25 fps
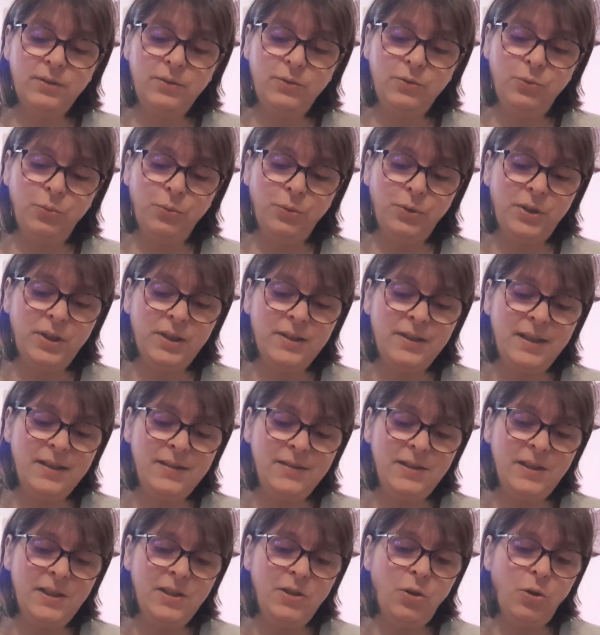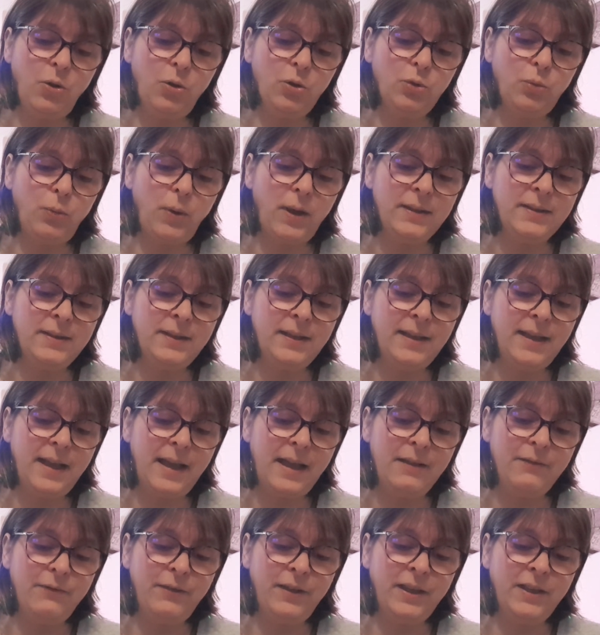Donc, des stickers en 3D
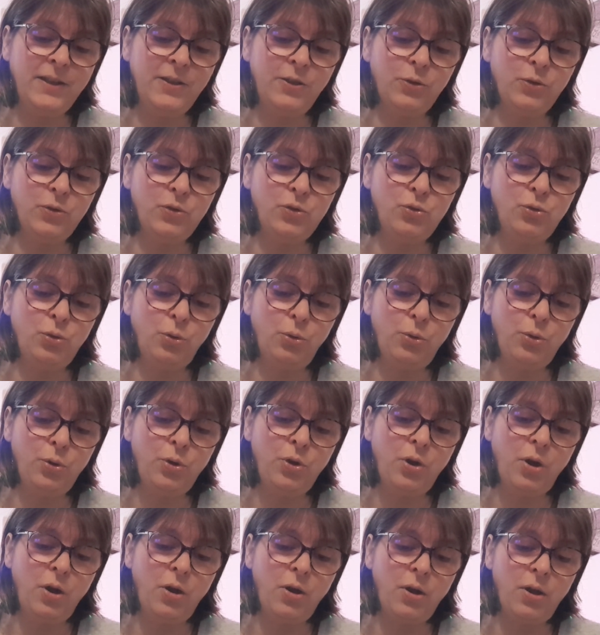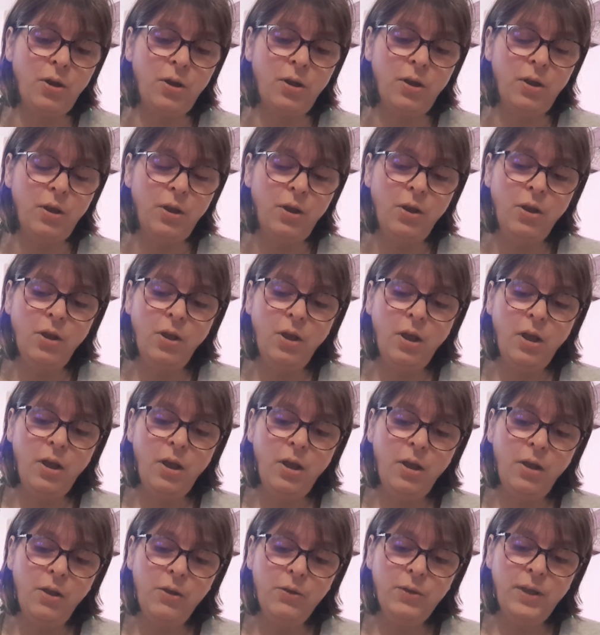avec, sur le corps,
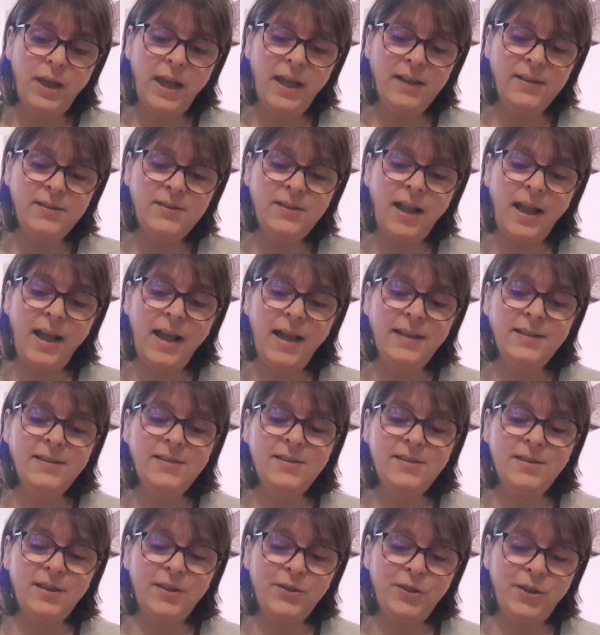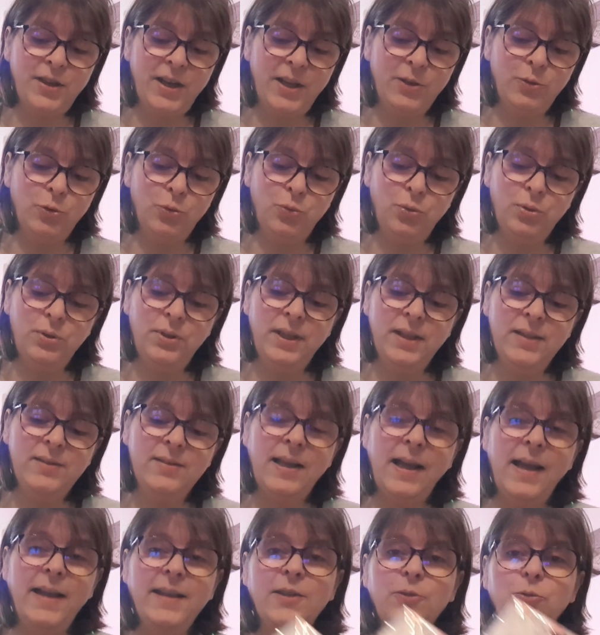un strass. Il y en a de toutes les
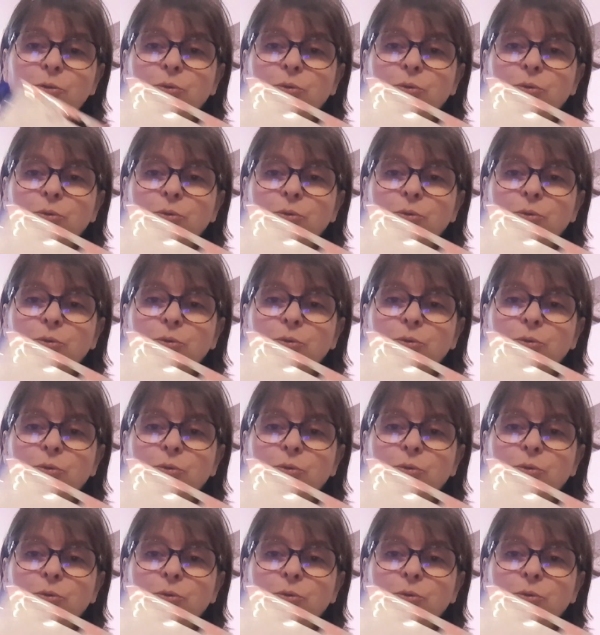tailles et